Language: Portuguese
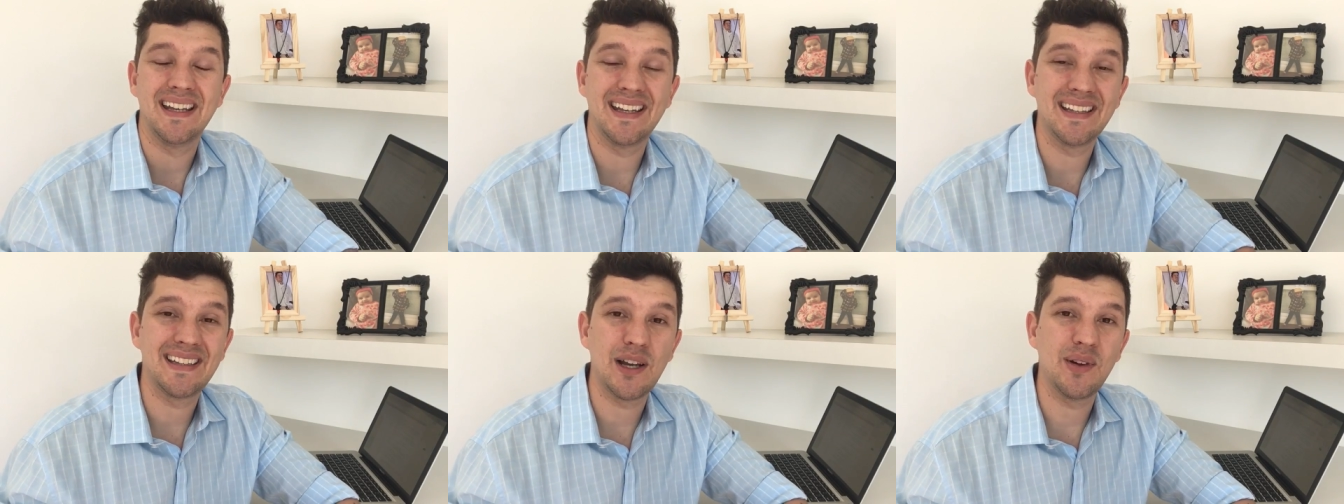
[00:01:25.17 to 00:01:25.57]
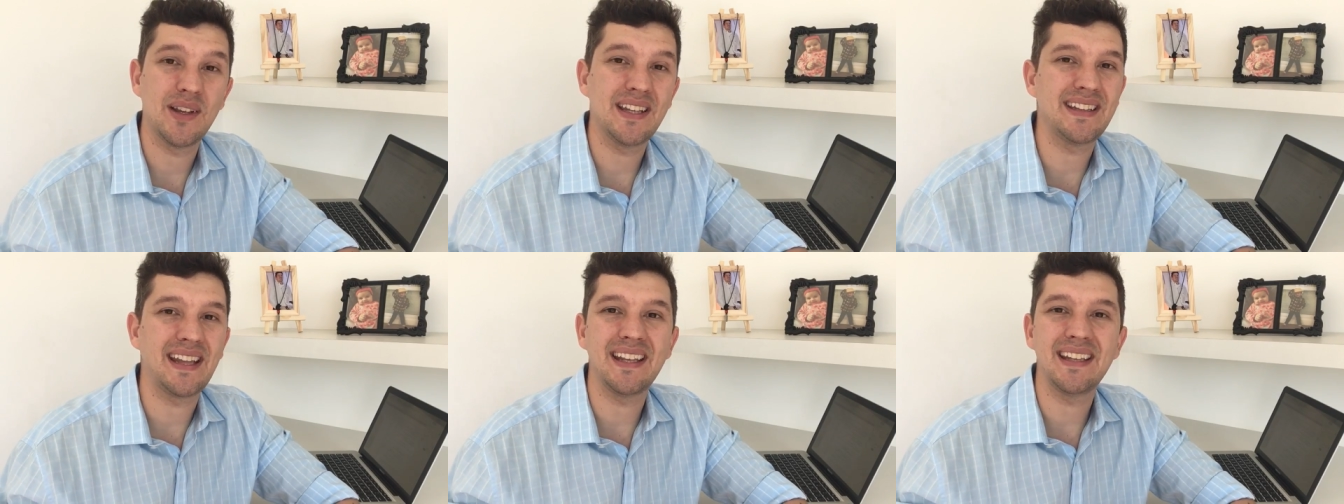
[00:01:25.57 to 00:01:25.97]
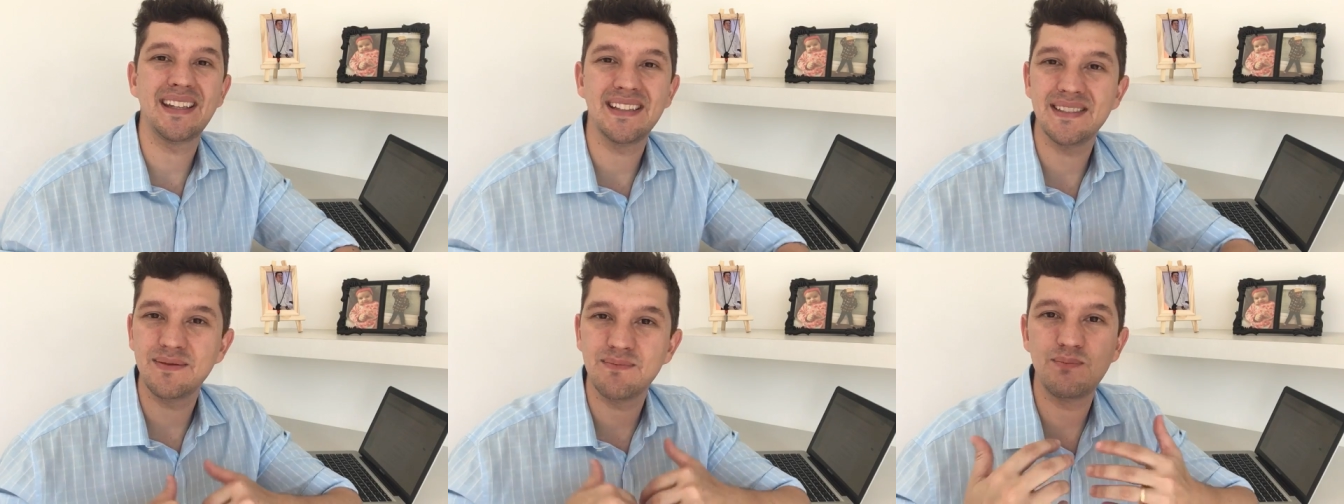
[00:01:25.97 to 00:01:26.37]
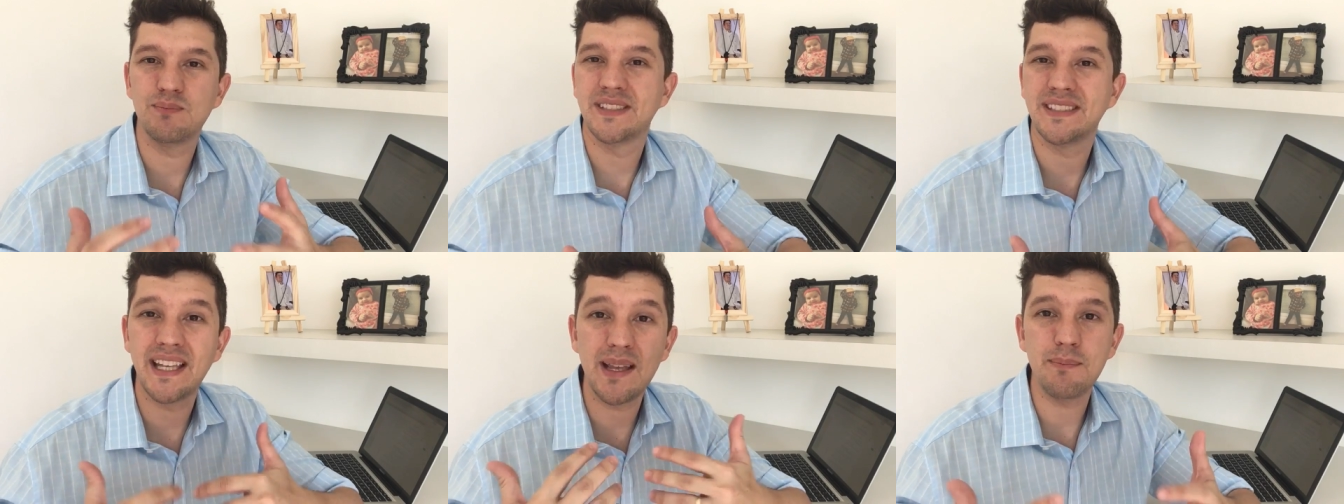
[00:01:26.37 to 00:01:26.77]
Então ele tem que
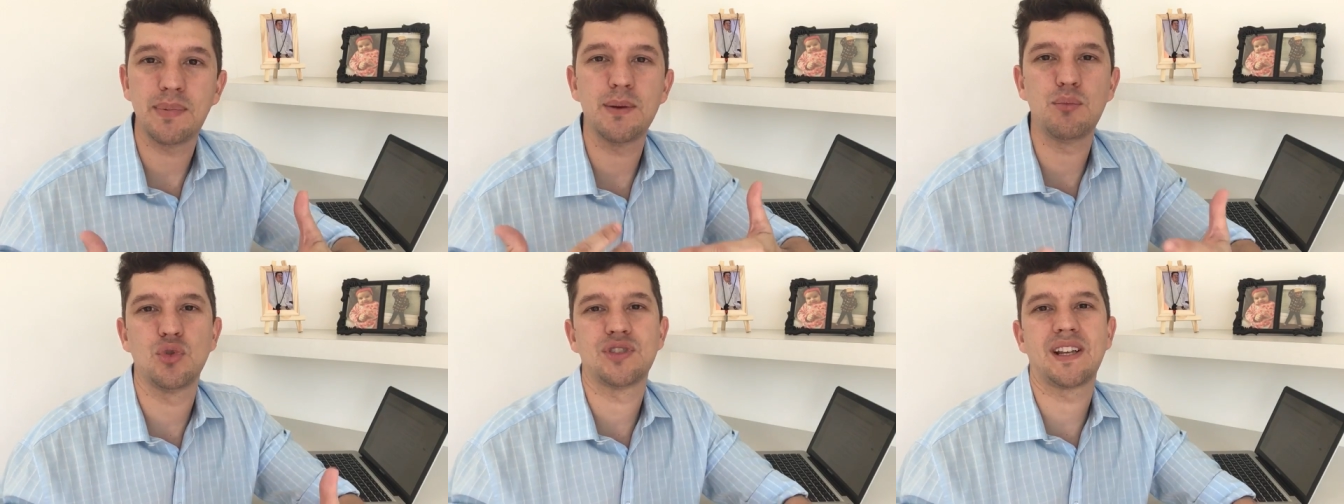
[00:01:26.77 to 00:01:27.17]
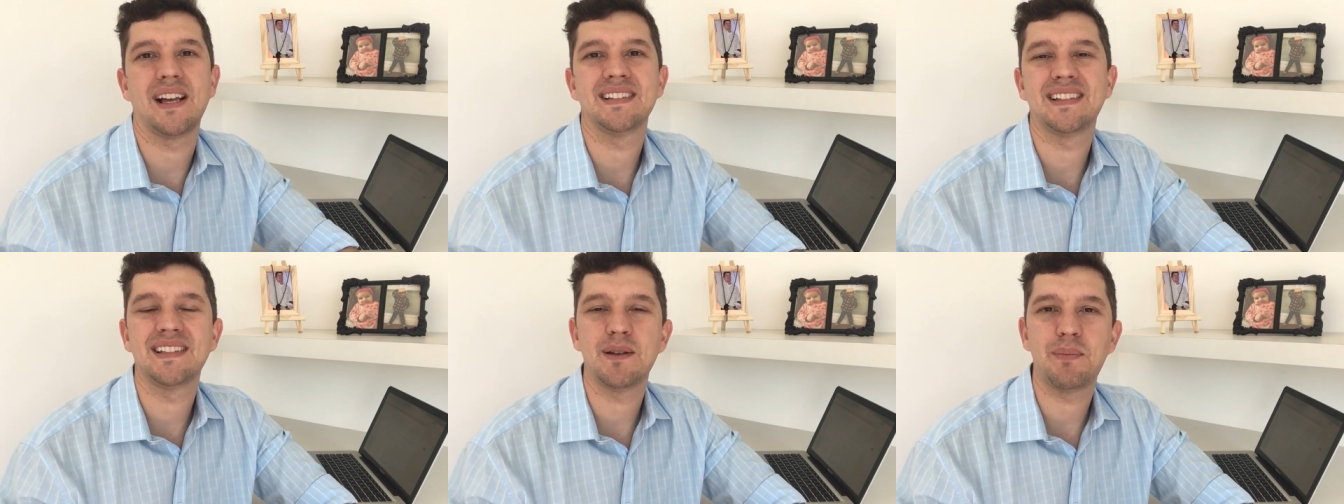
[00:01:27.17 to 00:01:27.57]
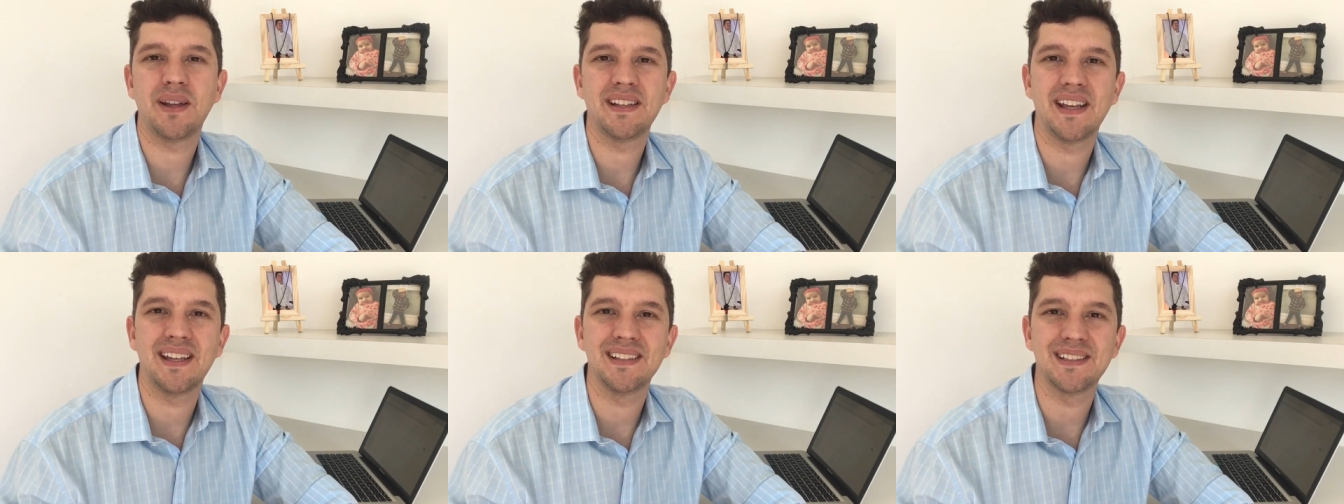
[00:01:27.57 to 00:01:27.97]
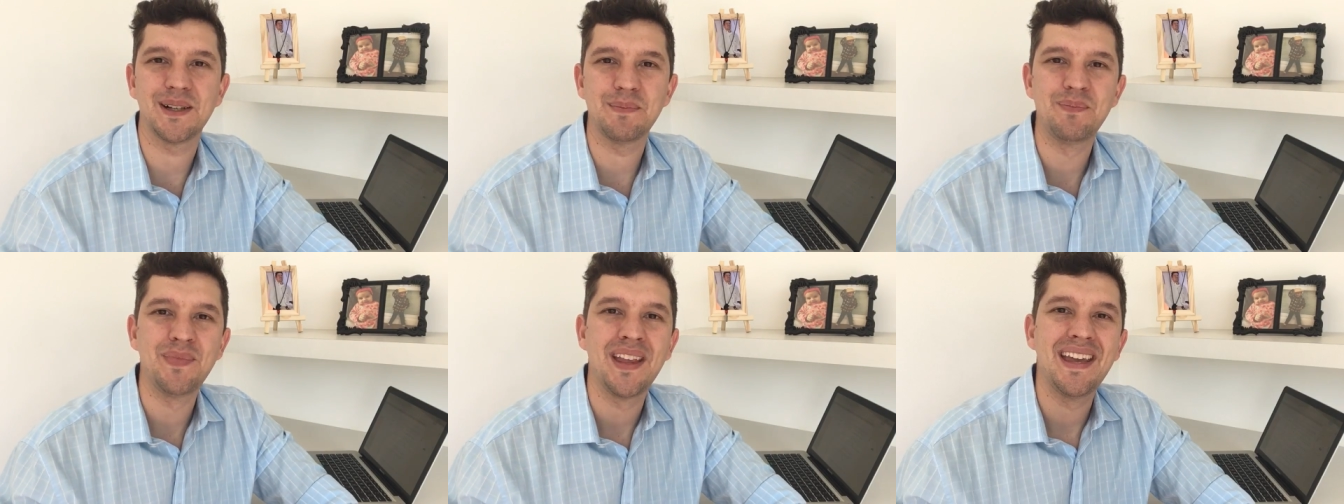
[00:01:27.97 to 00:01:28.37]
sempre buscar essa independência.